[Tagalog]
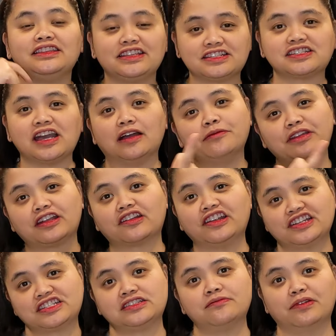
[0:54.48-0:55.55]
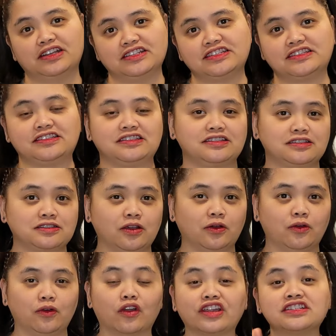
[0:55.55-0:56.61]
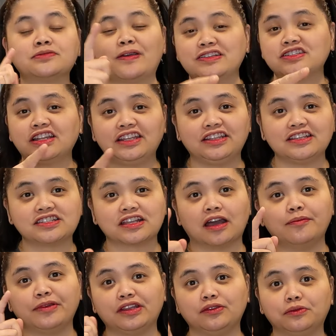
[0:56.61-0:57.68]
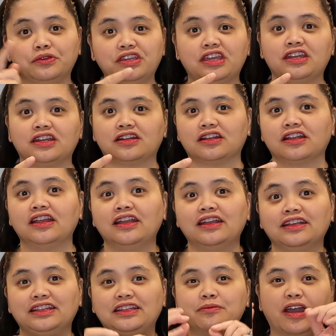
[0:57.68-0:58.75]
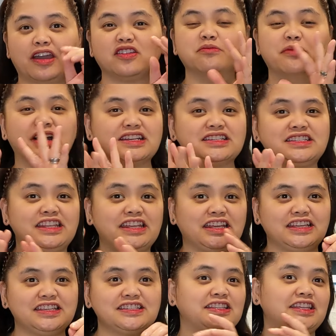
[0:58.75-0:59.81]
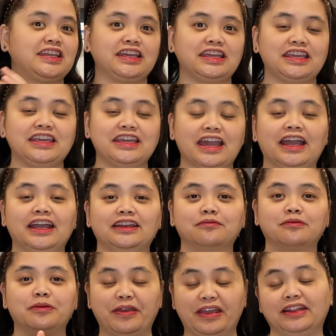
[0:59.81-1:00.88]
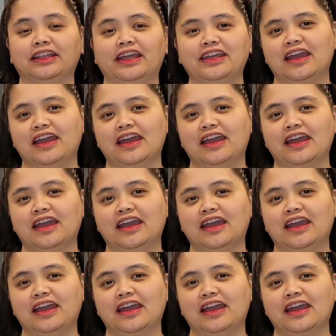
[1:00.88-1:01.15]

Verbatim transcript: this coming Christmas. So, or especially this coming New Year. Diba? Yung mga sticky-sticky yan, mabenta